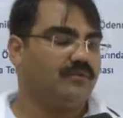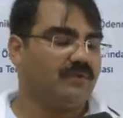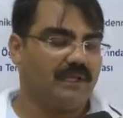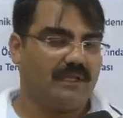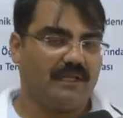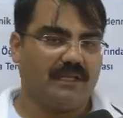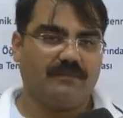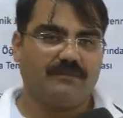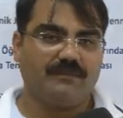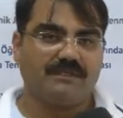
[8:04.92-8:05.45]

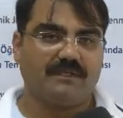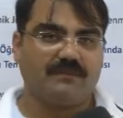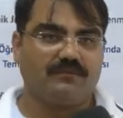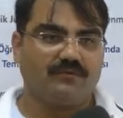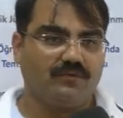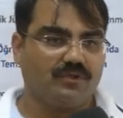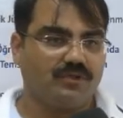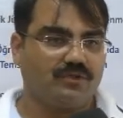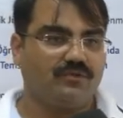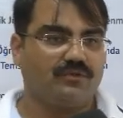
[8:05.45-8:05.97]
üyelerimiz de
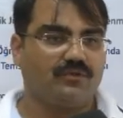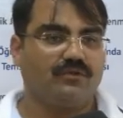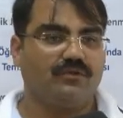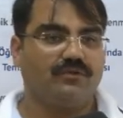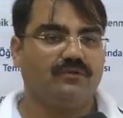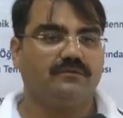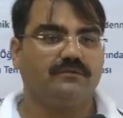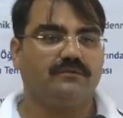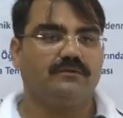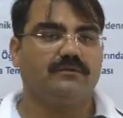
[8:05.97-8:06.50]
bunu
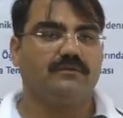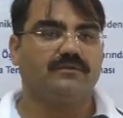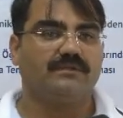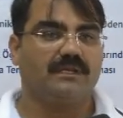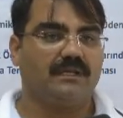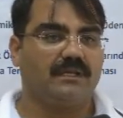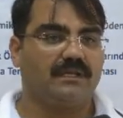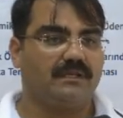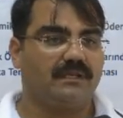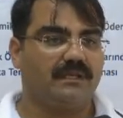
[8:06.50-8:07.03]
istiyordu. E,
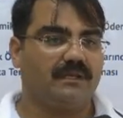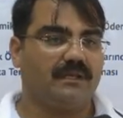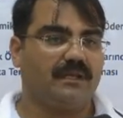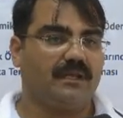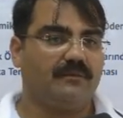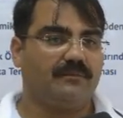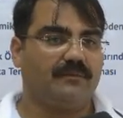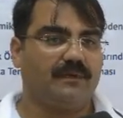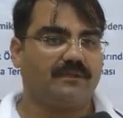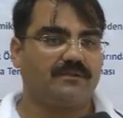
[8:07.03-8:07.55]
özellikle
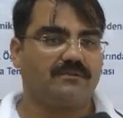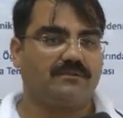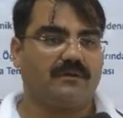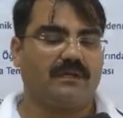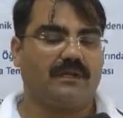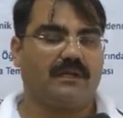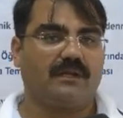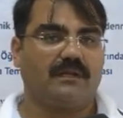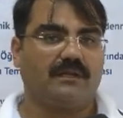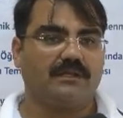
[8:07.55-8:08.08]
idari
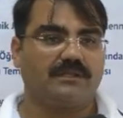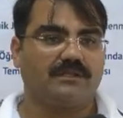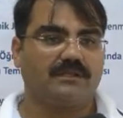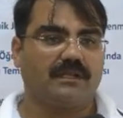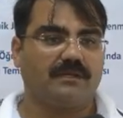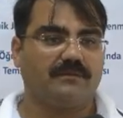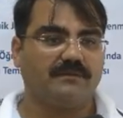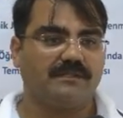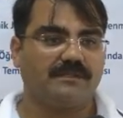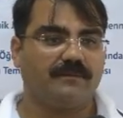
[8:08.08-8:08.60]
personel
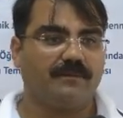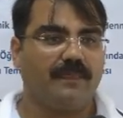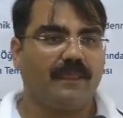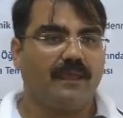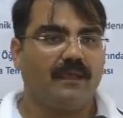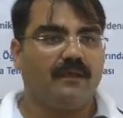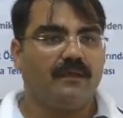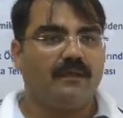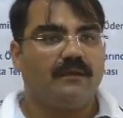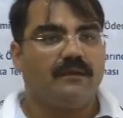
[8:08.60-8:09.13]
arkadaşlarımız.
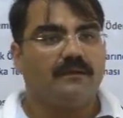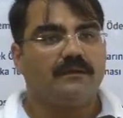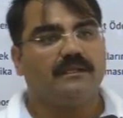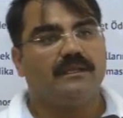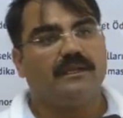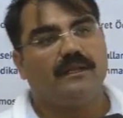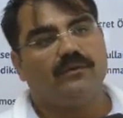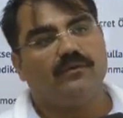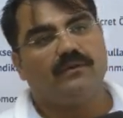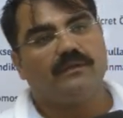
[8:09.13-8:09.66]

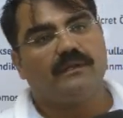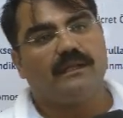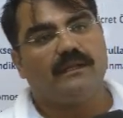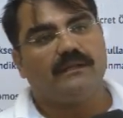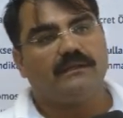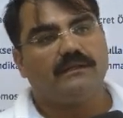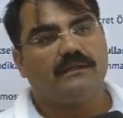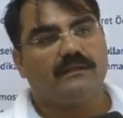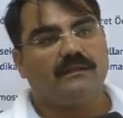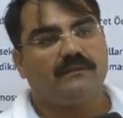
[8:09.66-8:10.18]
Diğer
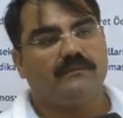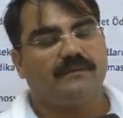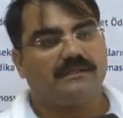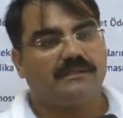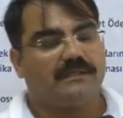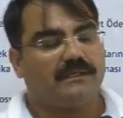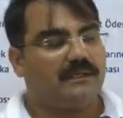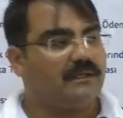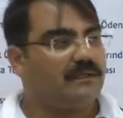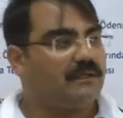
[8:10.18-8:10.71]
yönden e,
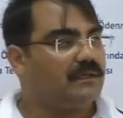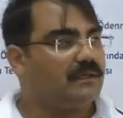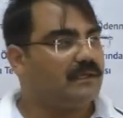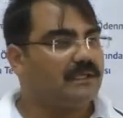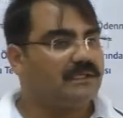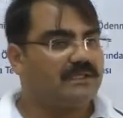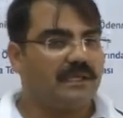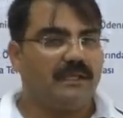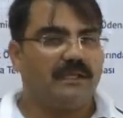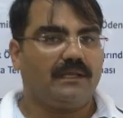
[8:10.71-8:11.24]
biz e,
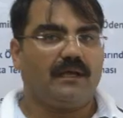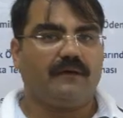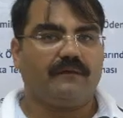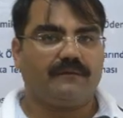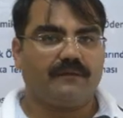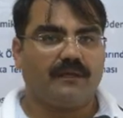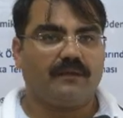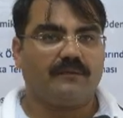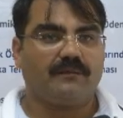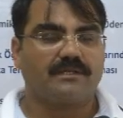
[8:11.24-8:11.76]
geçen
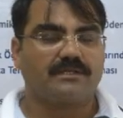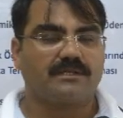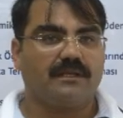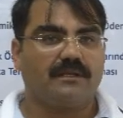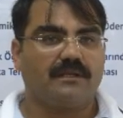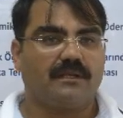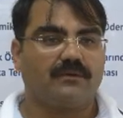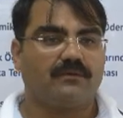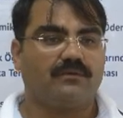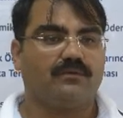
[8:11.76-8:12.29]
hafta
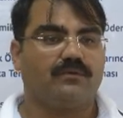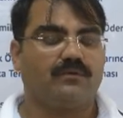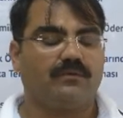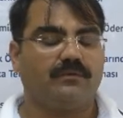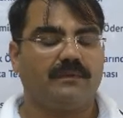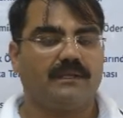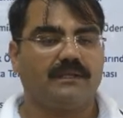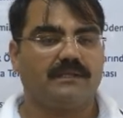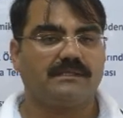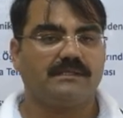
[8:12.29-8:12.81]
başkanlar kurulu
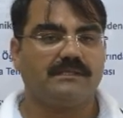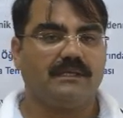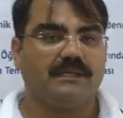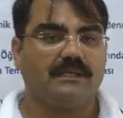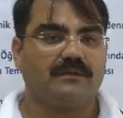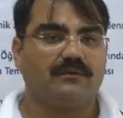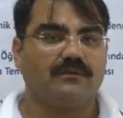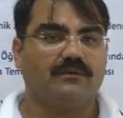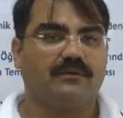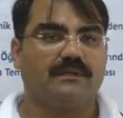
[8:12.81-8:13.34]

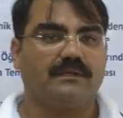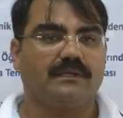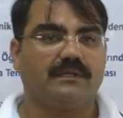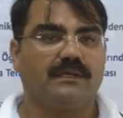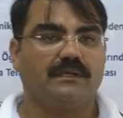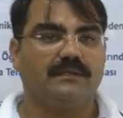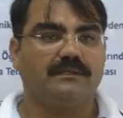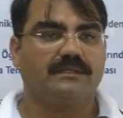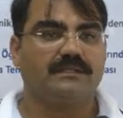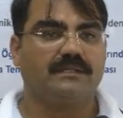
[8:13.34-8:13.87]
toplantısındaydık. Orada
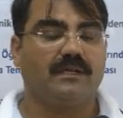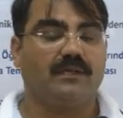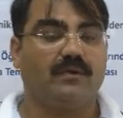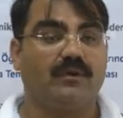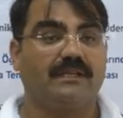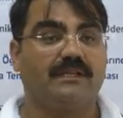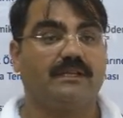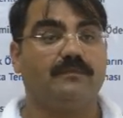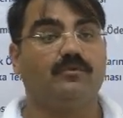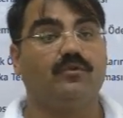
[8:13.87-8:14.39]
da işte
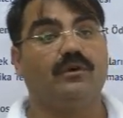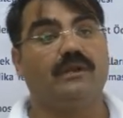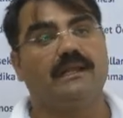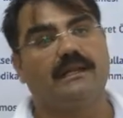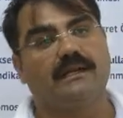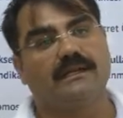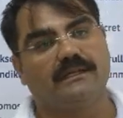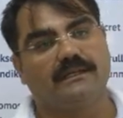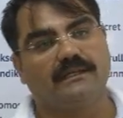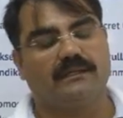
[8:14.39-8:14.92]
öğretim
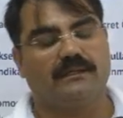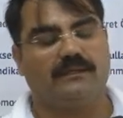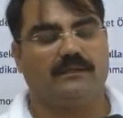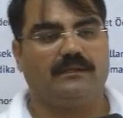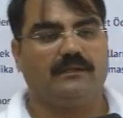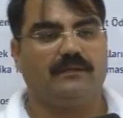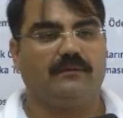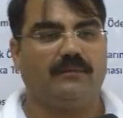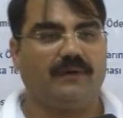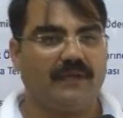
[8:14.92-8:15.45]
üyelerinin
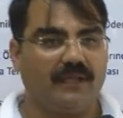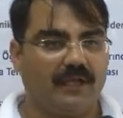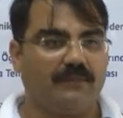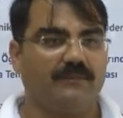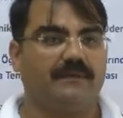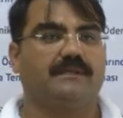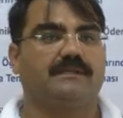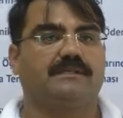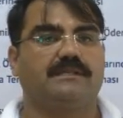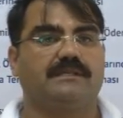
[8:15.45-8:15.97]
e, bayağı
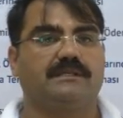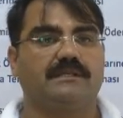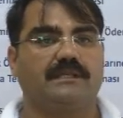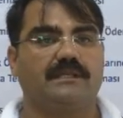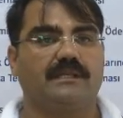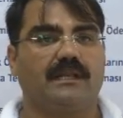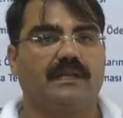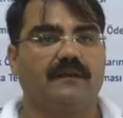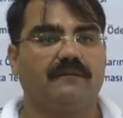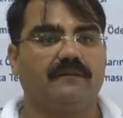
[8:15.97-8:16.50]
bir
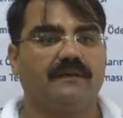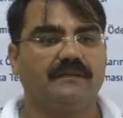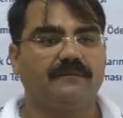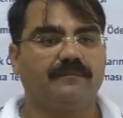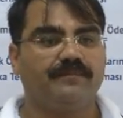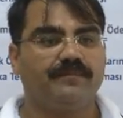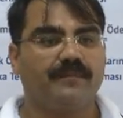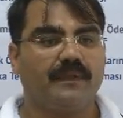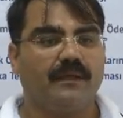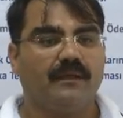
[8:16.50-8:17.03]
sıkıntıları var.
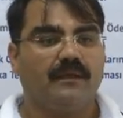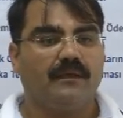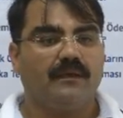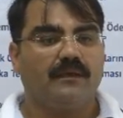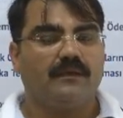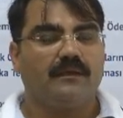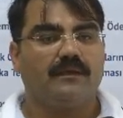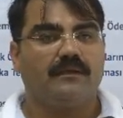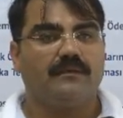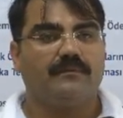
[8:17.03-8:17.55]

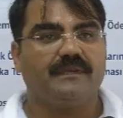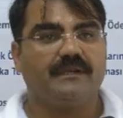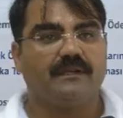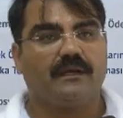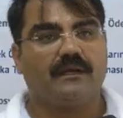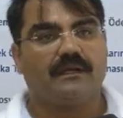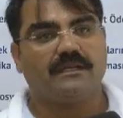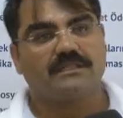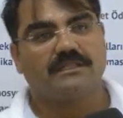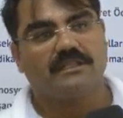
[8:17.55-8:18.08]
E,
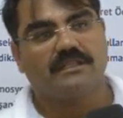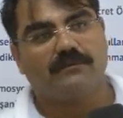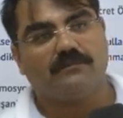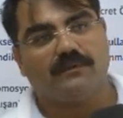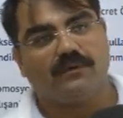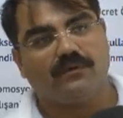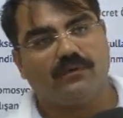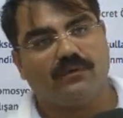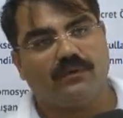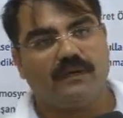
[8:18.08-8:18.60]
bir
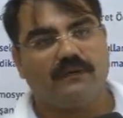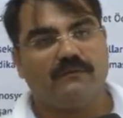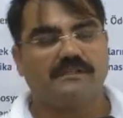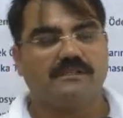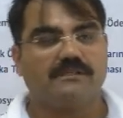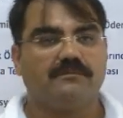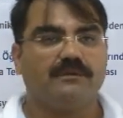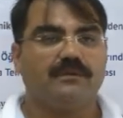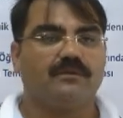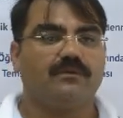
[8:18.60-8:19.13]
araştırma
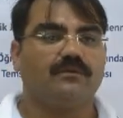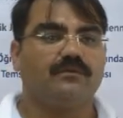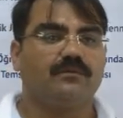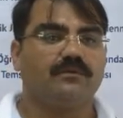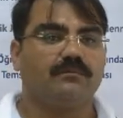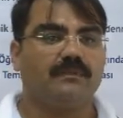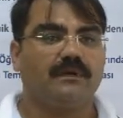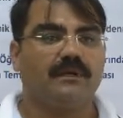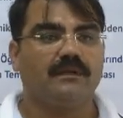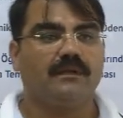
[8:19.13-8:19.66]
görevlisi, bir
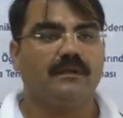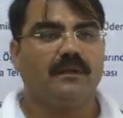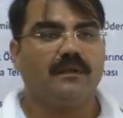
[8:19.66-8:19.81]
okutman